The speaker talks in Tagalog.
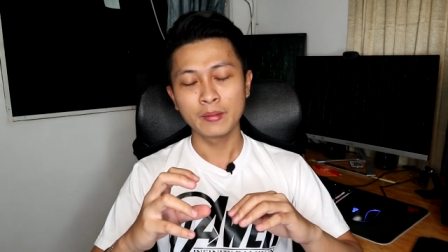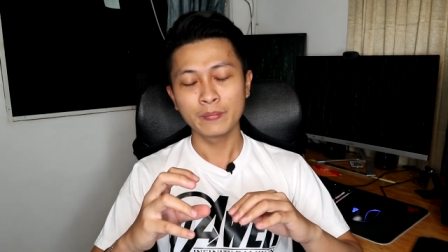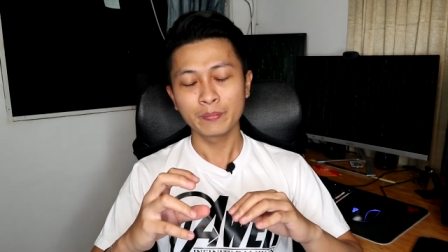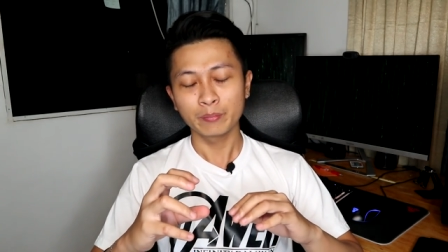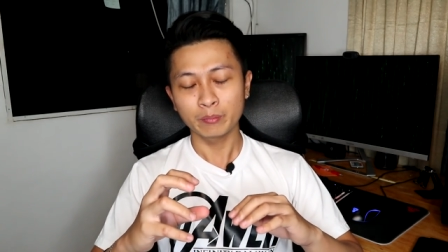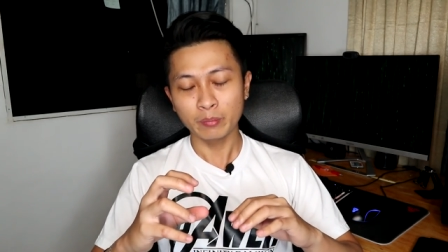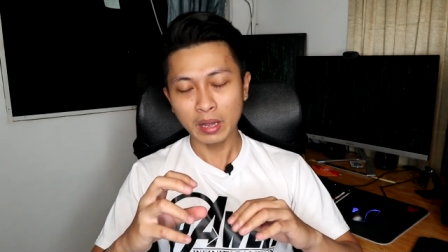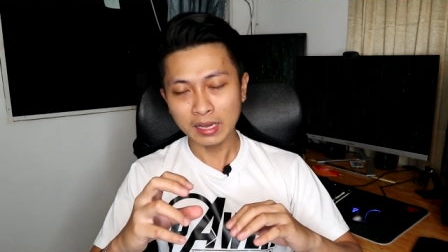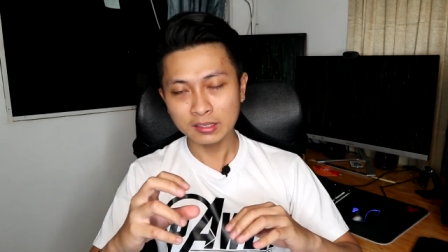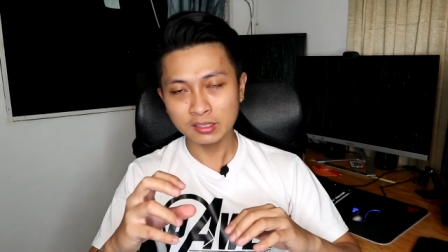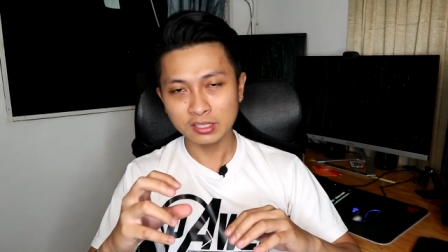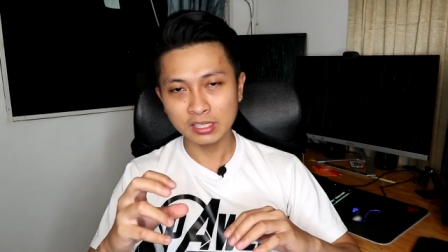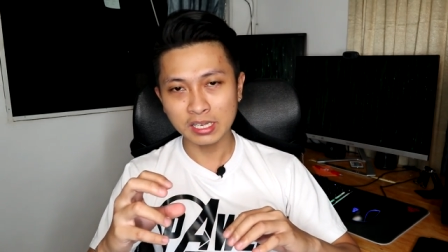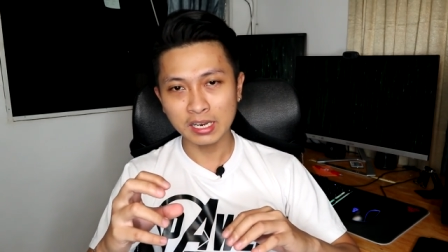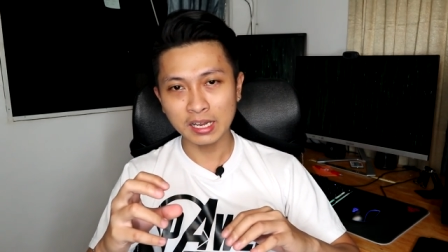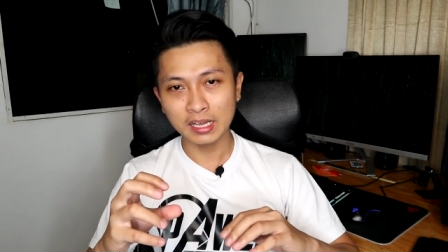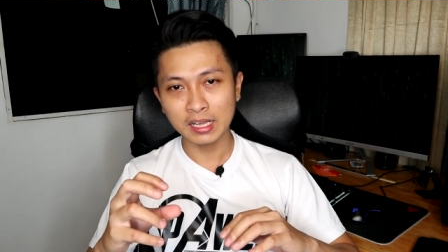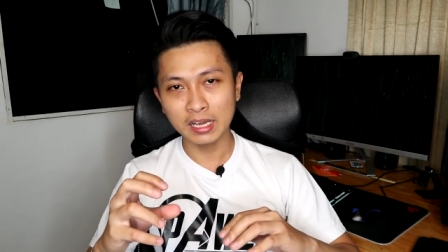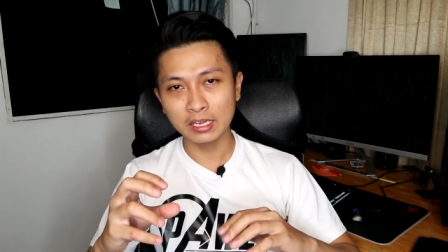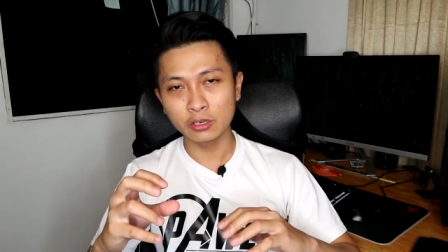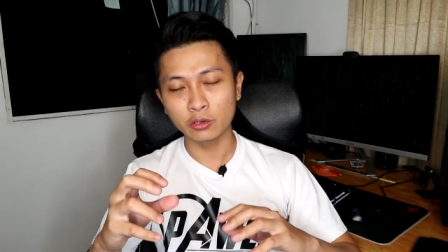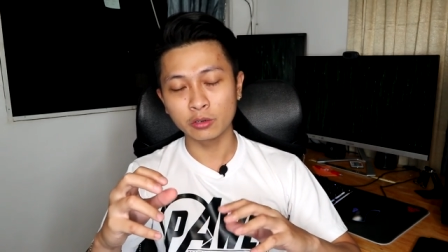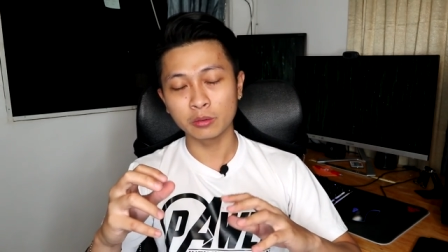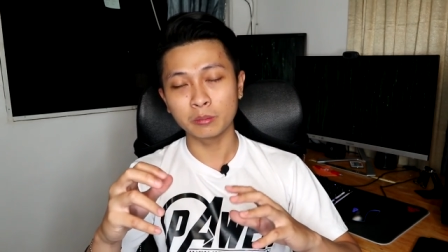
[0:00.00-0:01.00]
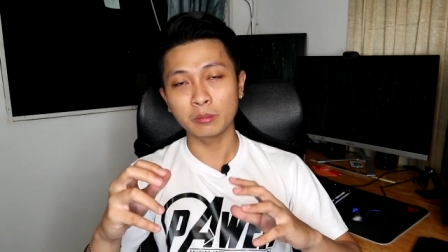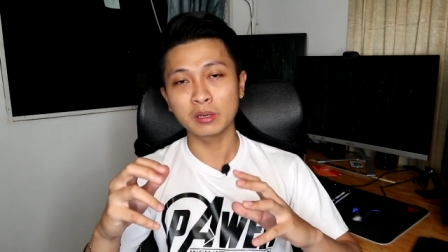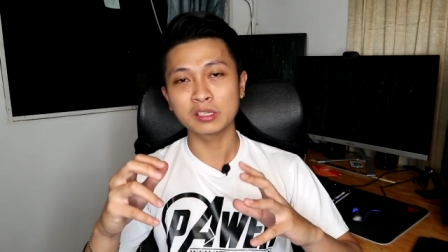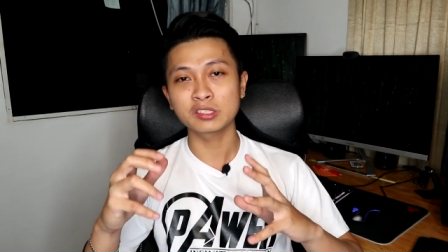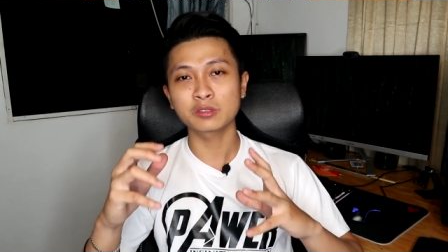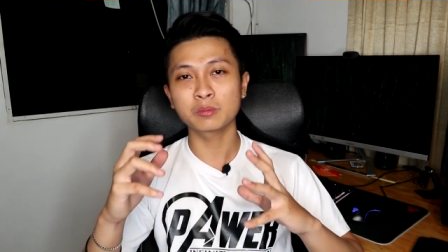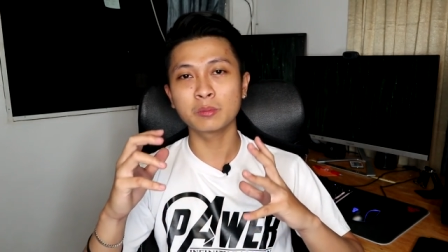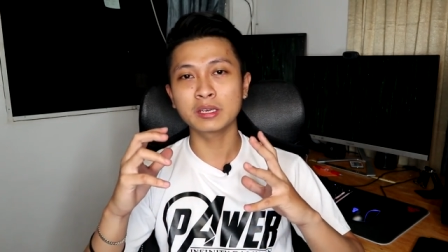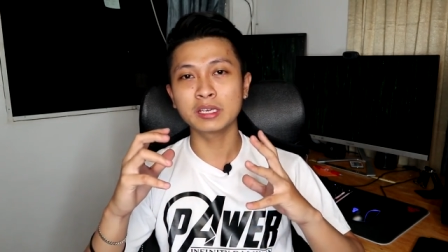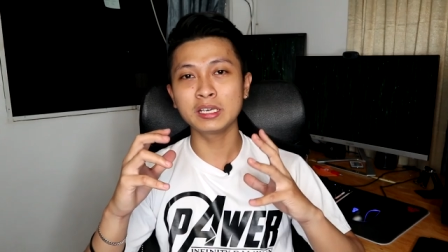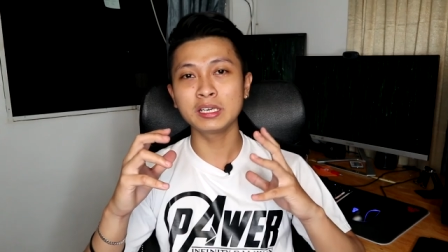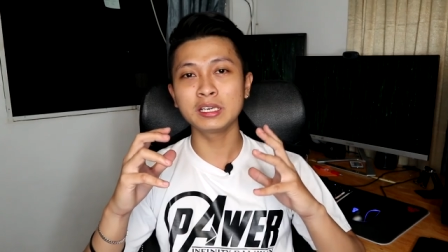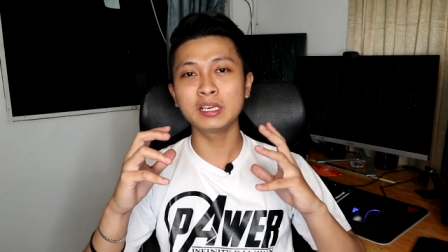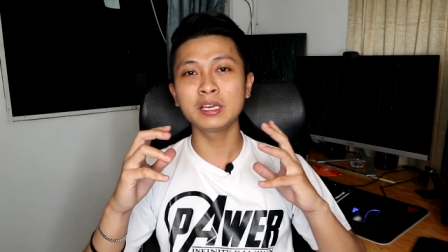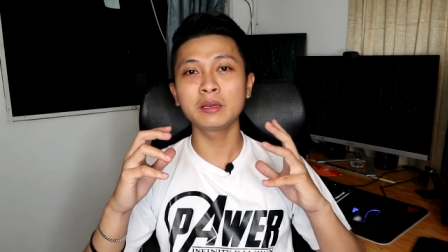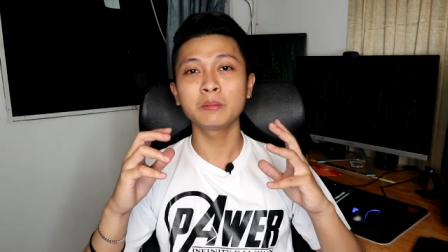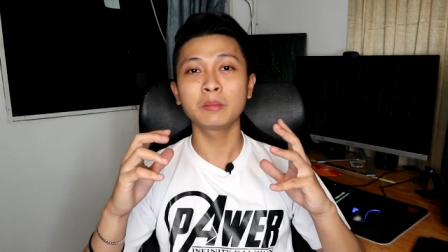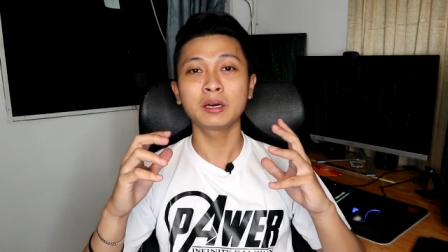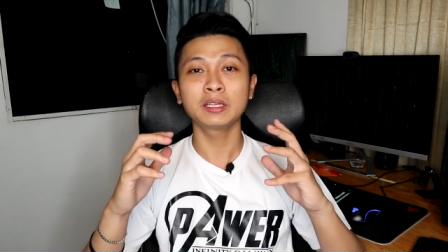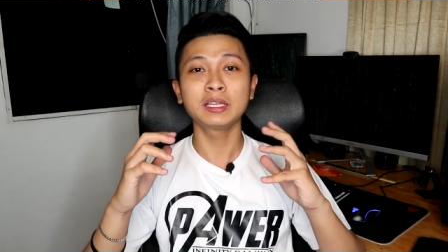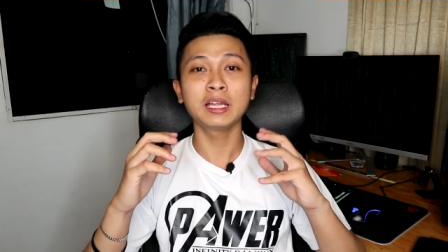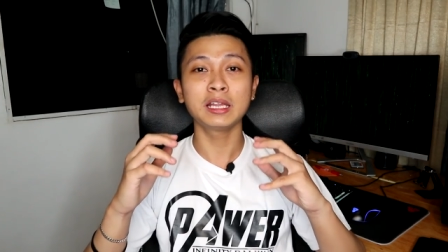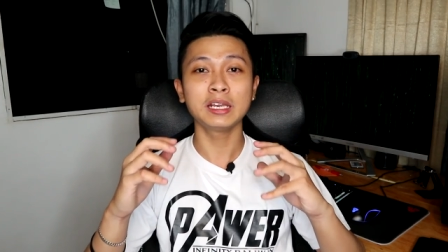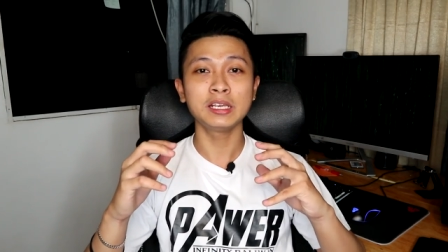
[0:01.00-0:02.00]
bakit sila ganon, mas magiging
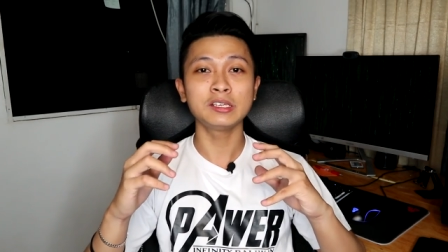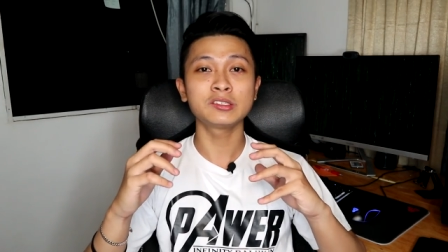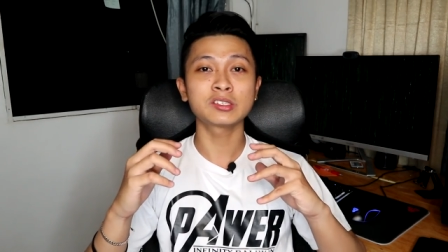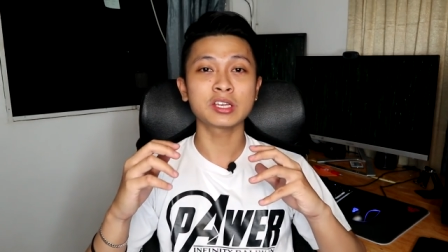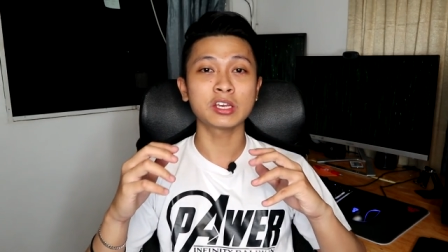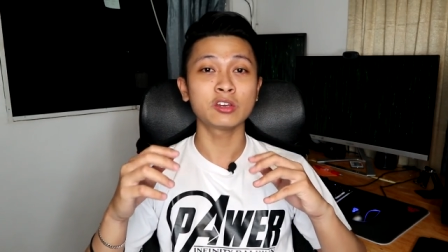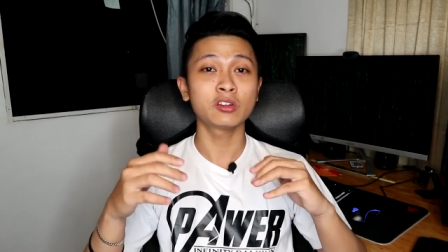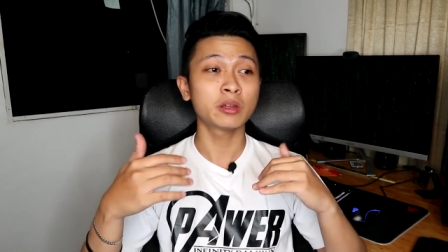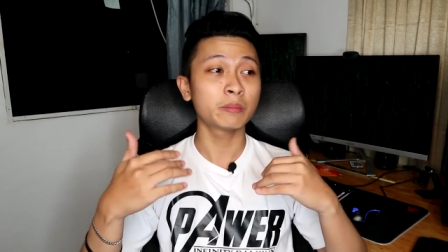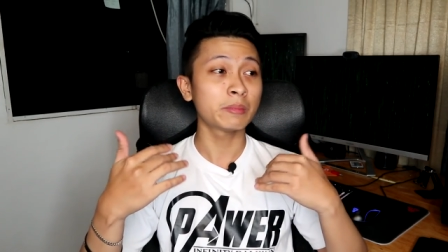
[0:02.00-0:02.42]
madali sa'yo